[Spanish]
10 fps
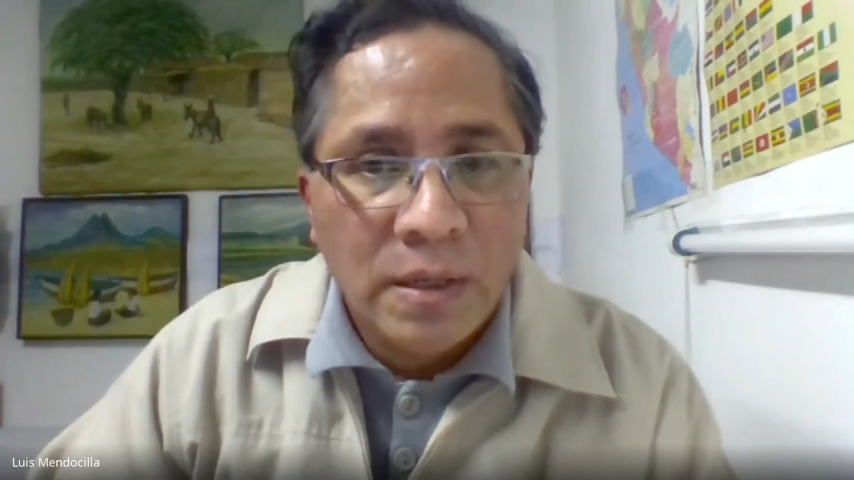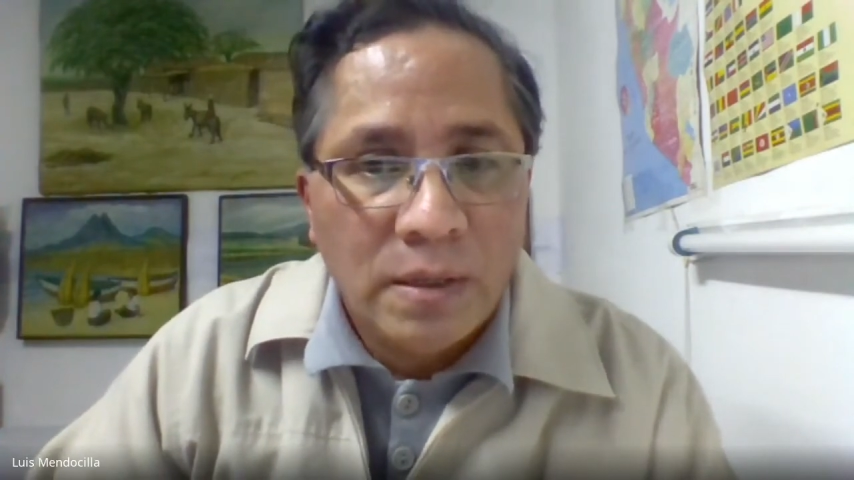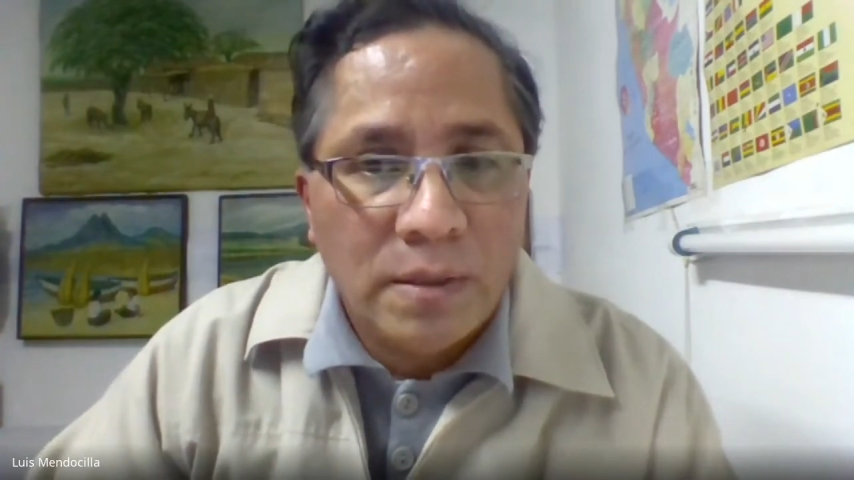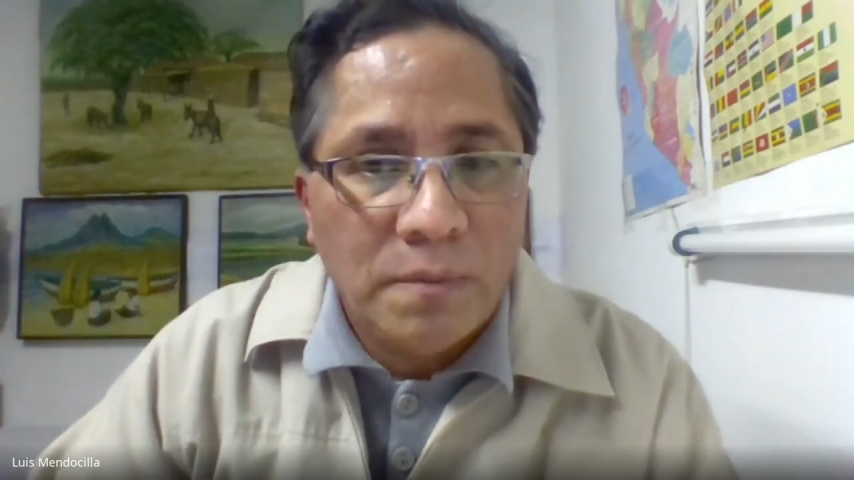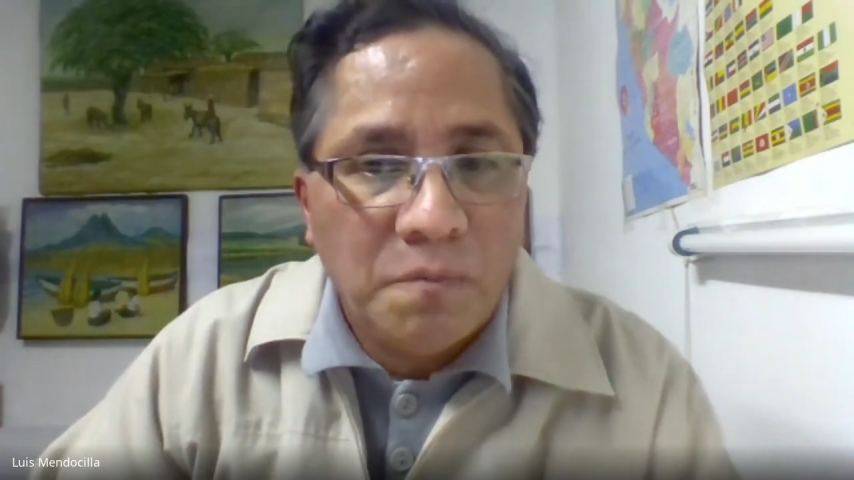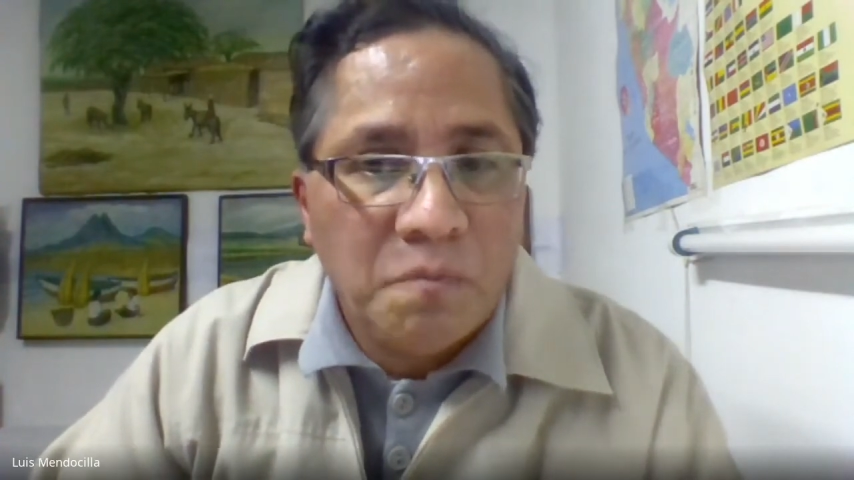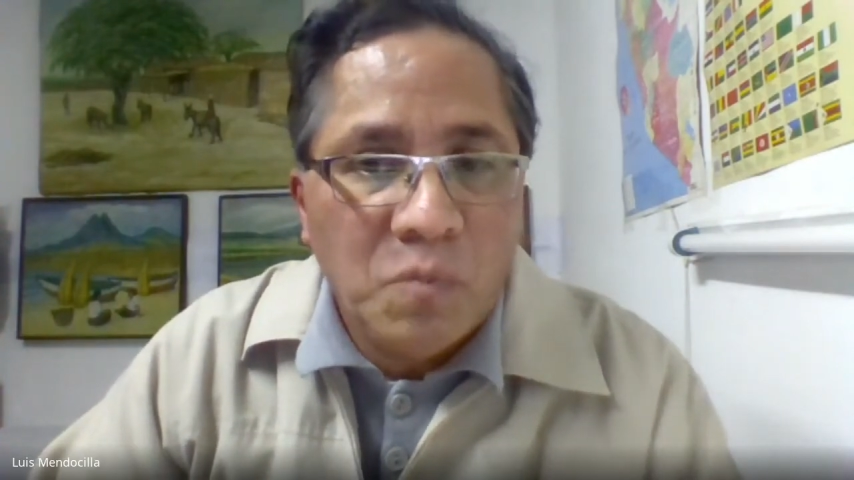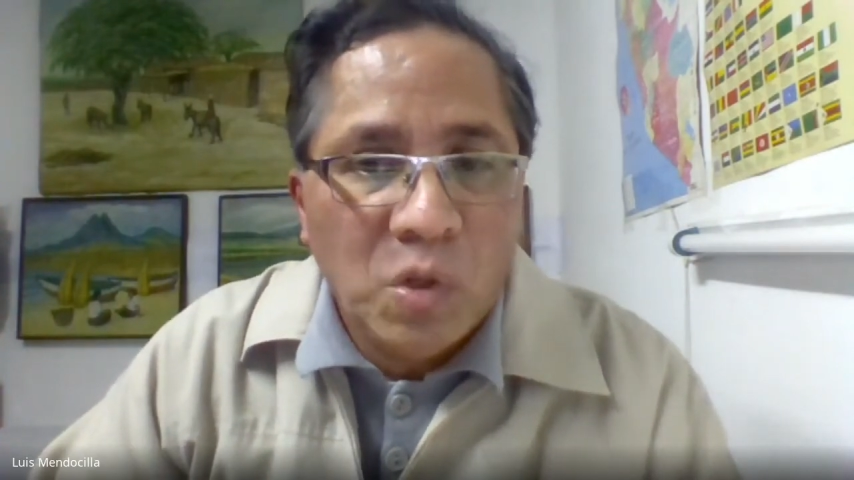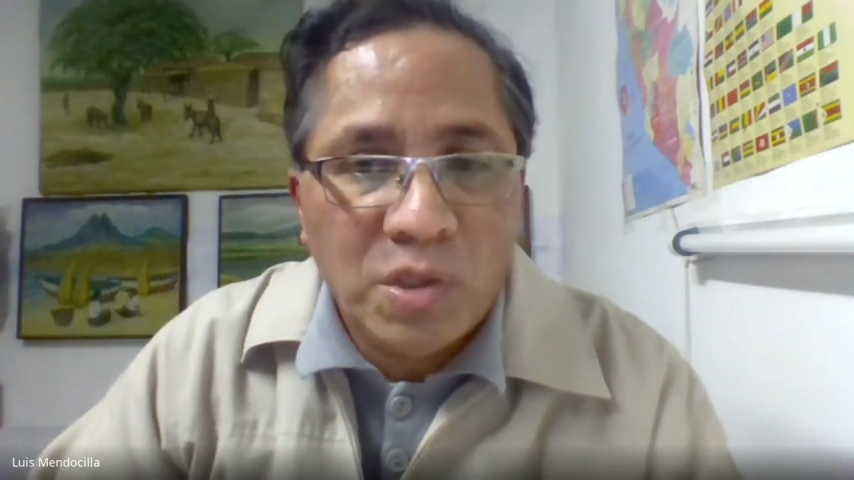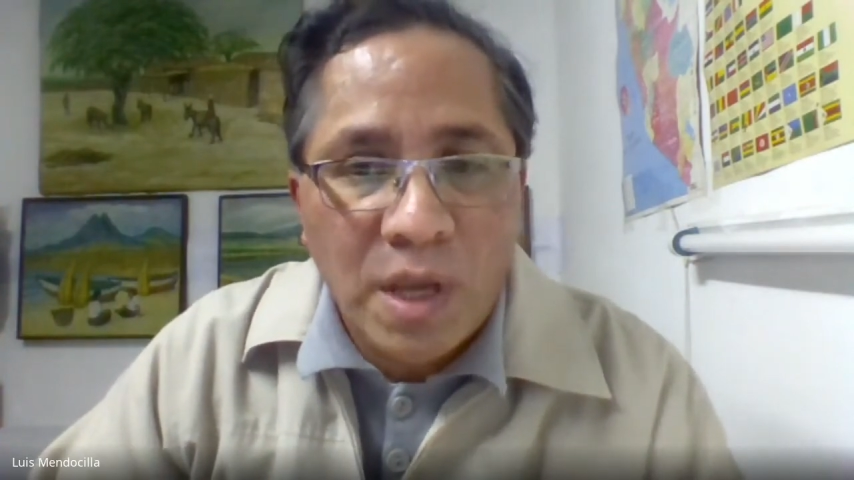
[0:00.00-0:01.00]
que,
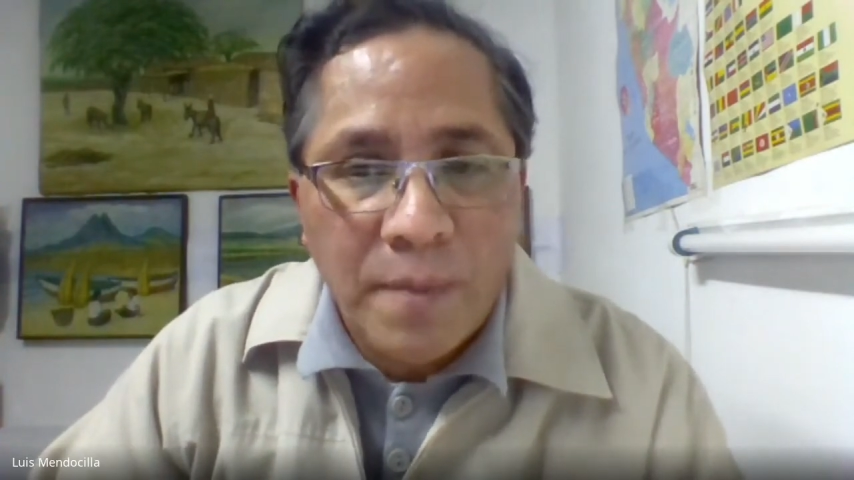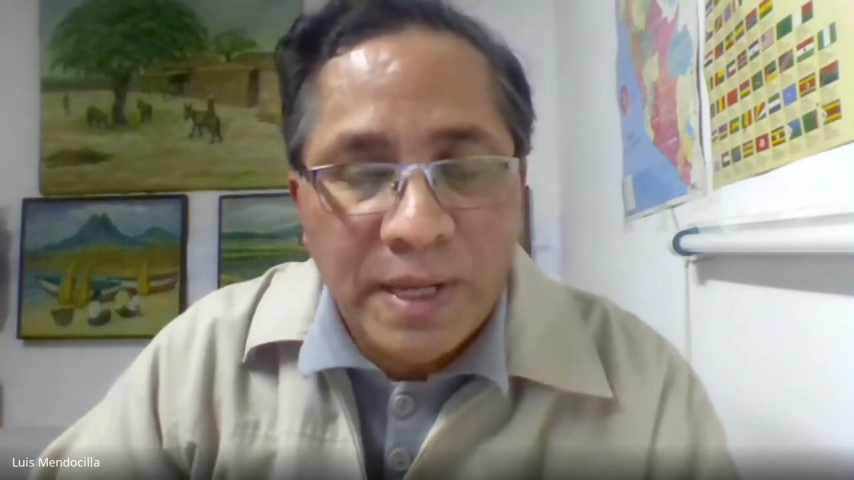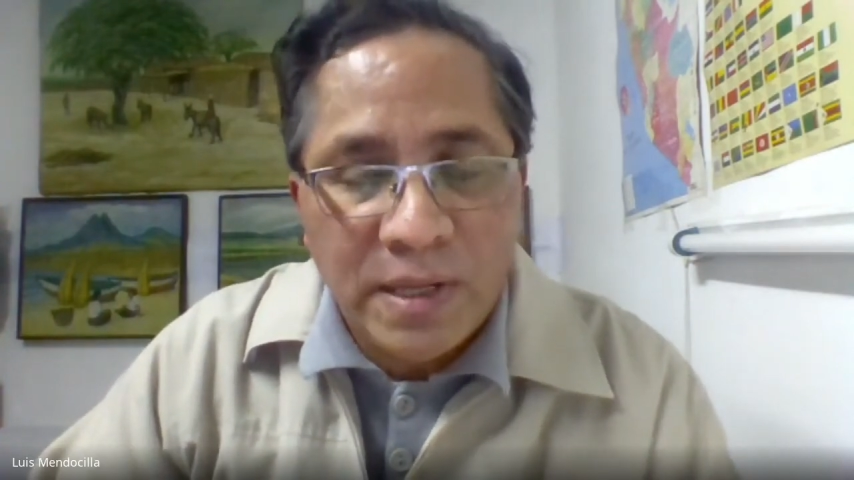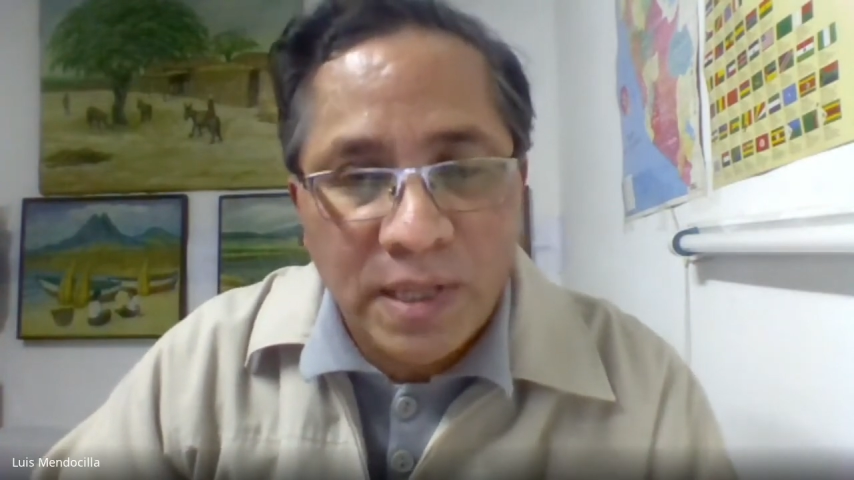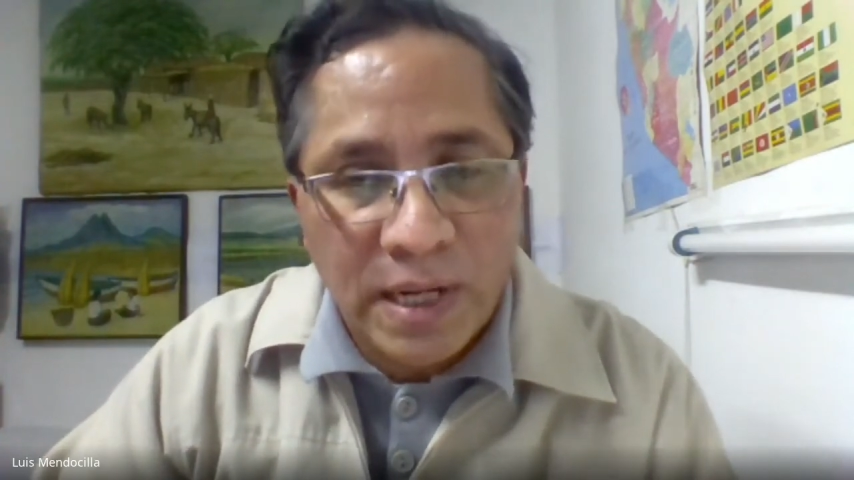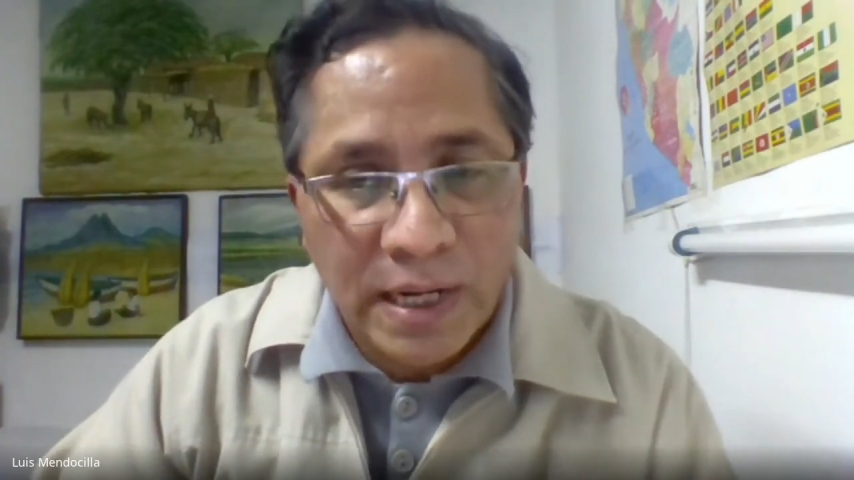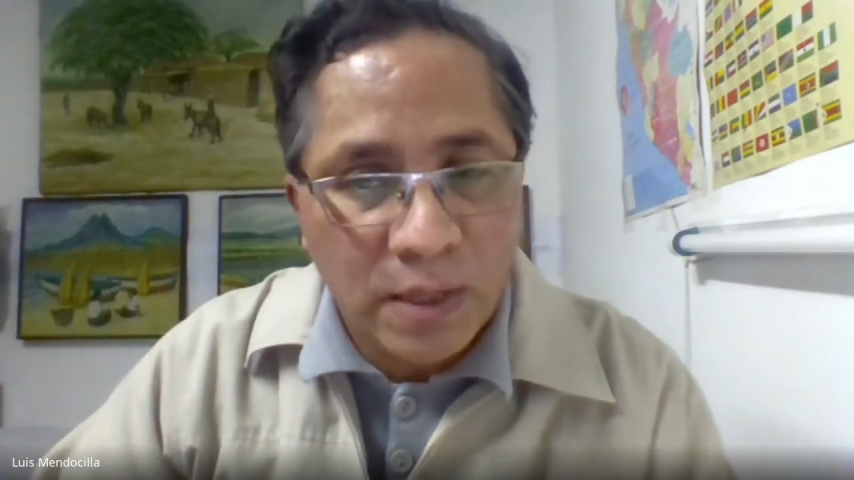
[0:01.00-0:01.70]
no sé, pareciera